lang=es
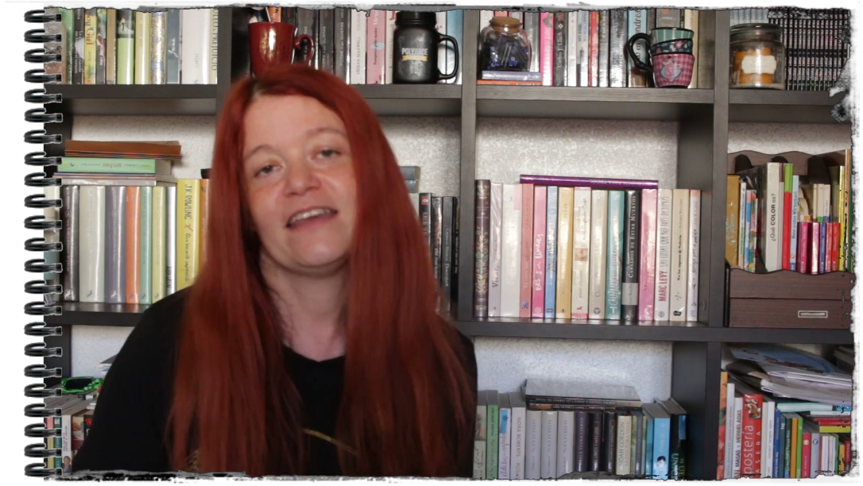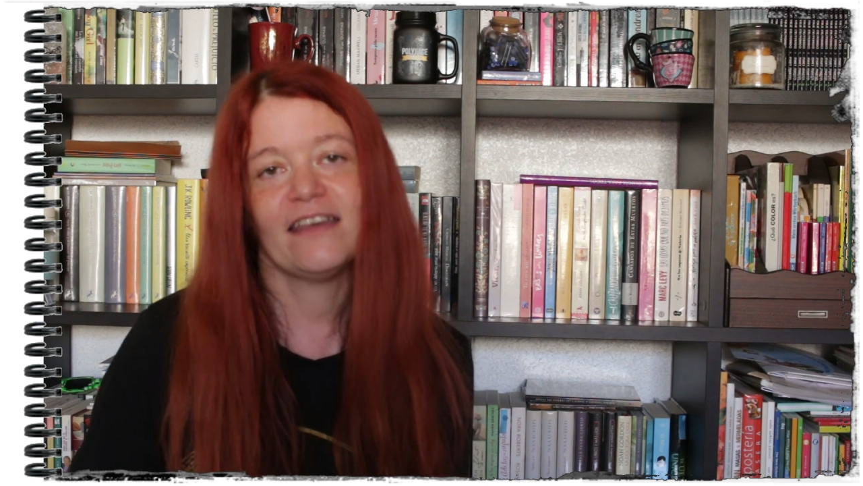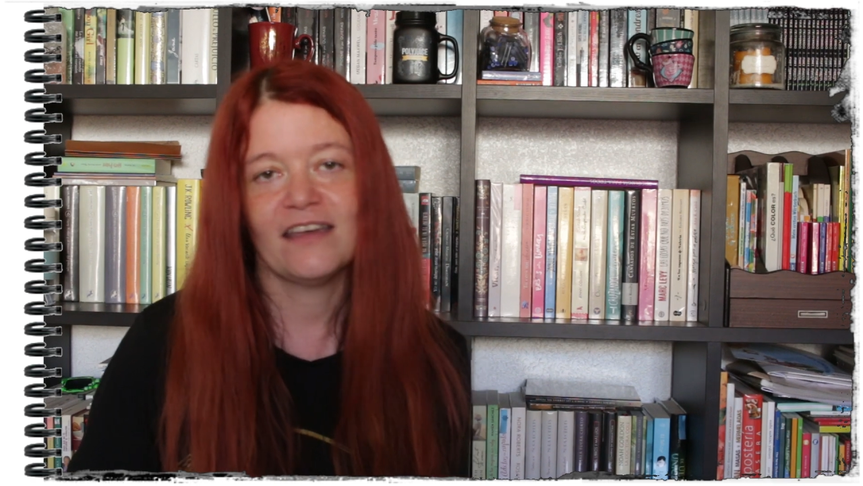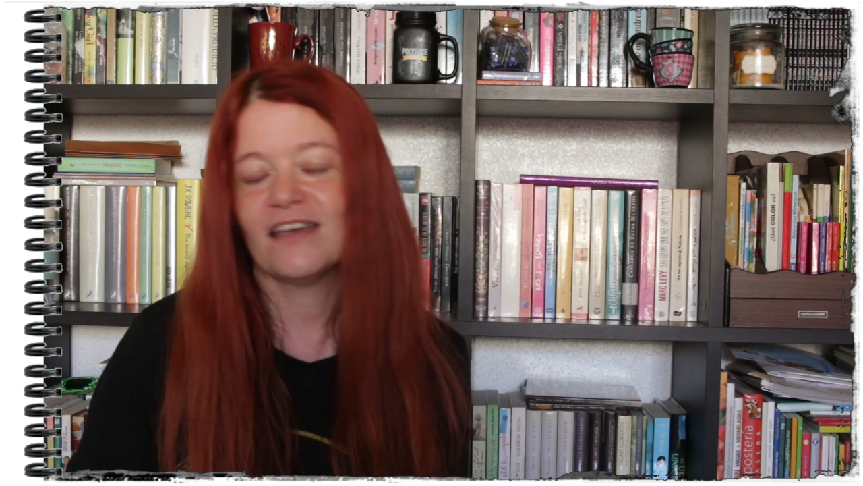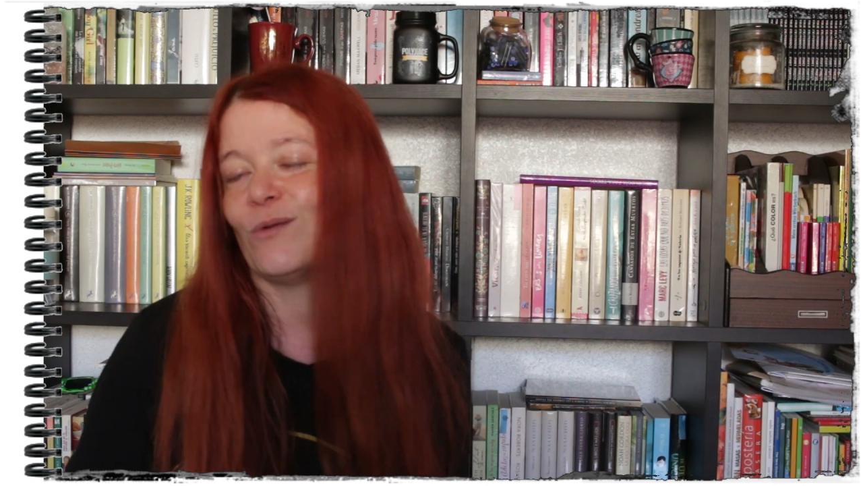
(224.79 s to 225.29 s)

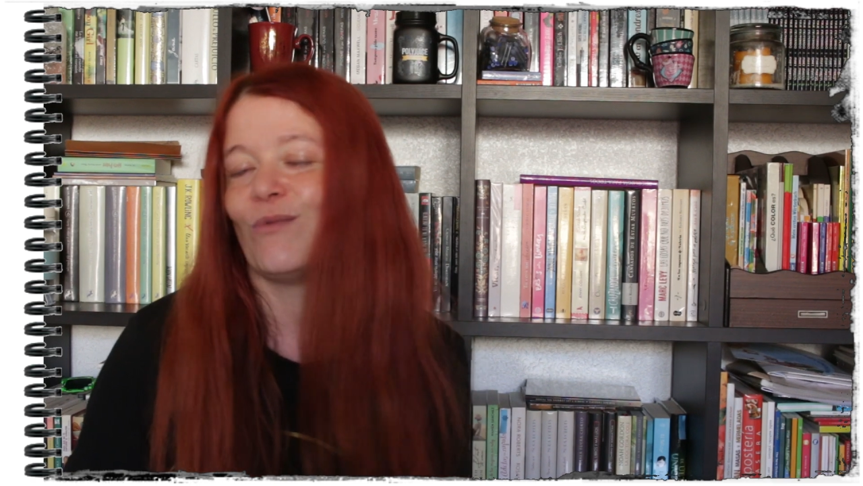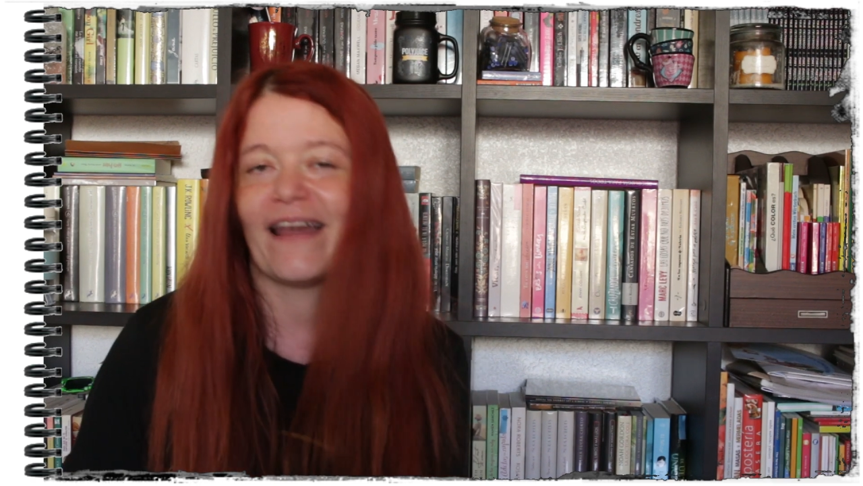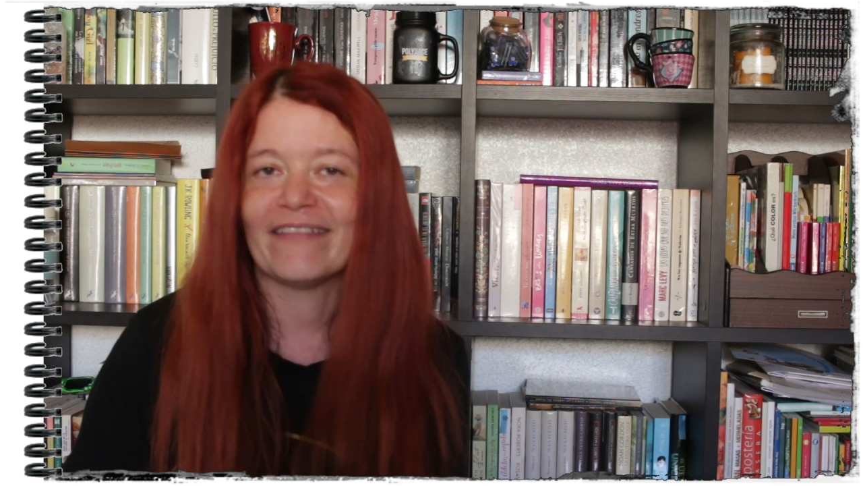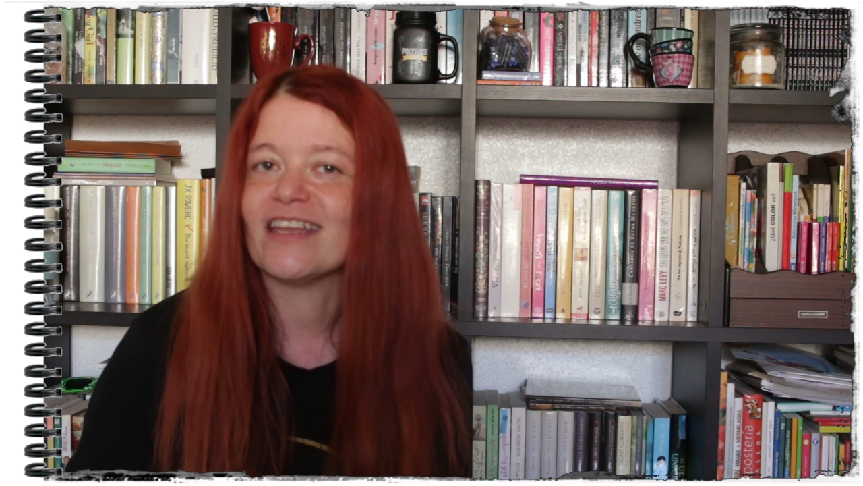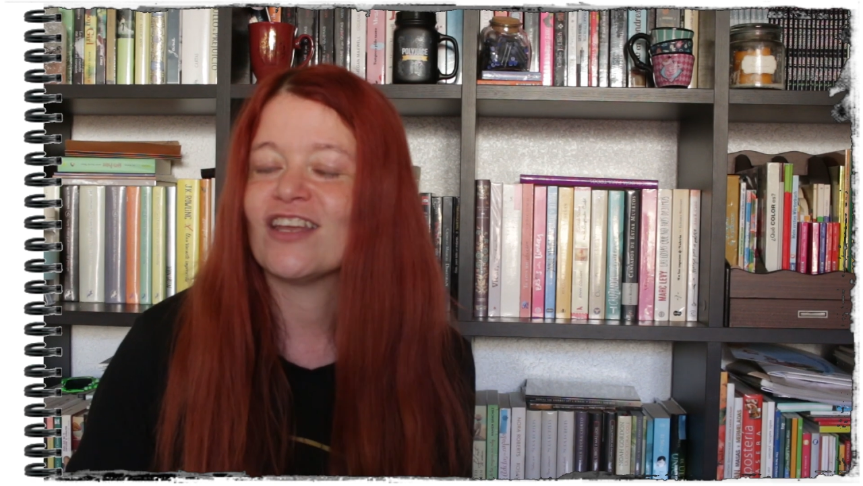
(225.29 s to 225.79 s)
y como
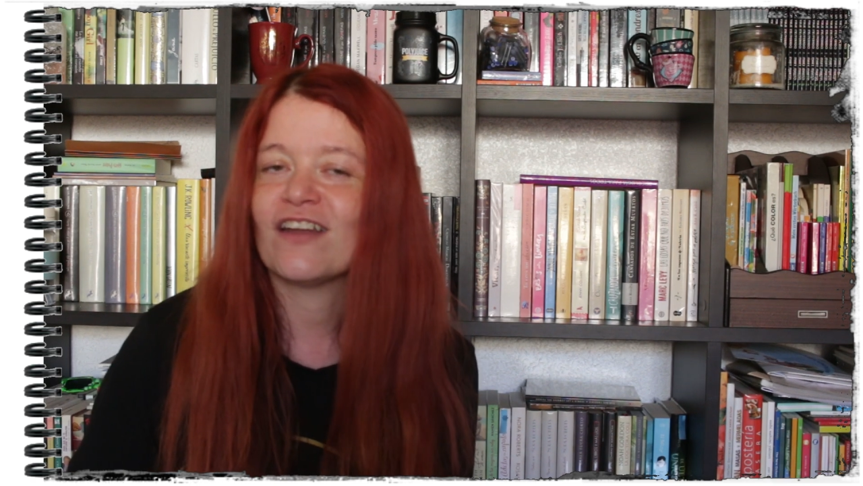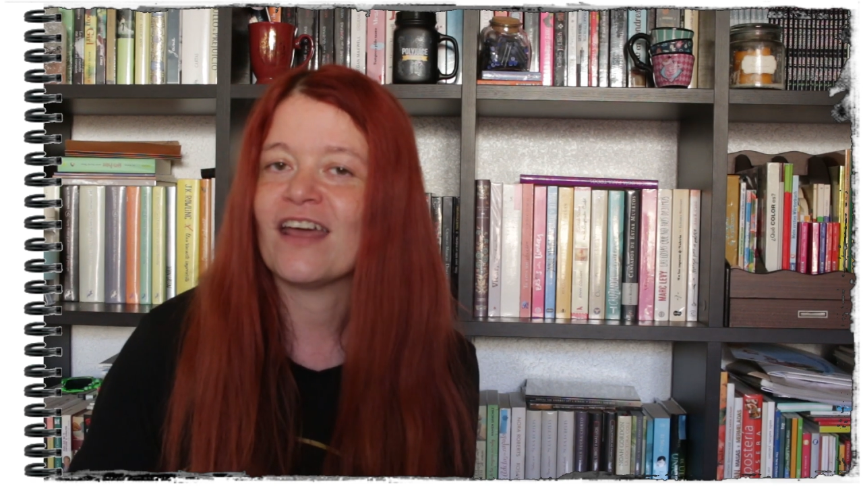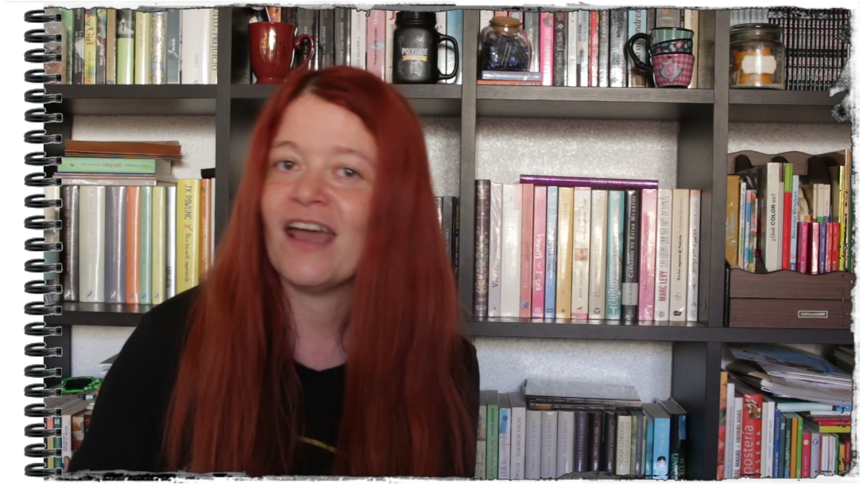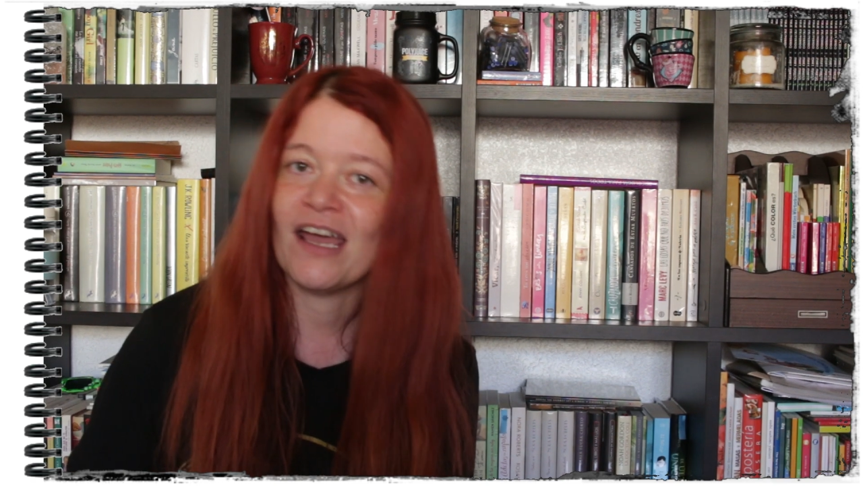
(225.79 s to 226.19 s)
la anteriores,